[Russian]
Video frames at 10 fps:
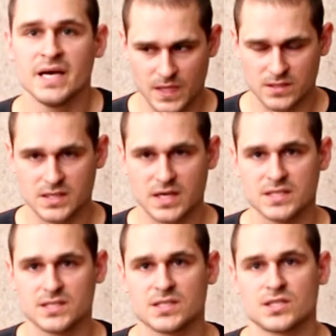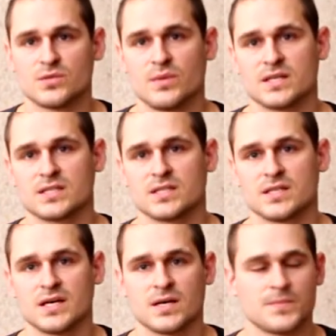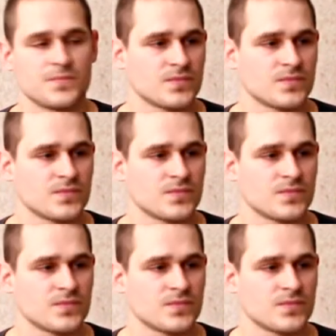Старайтесь отжиматься на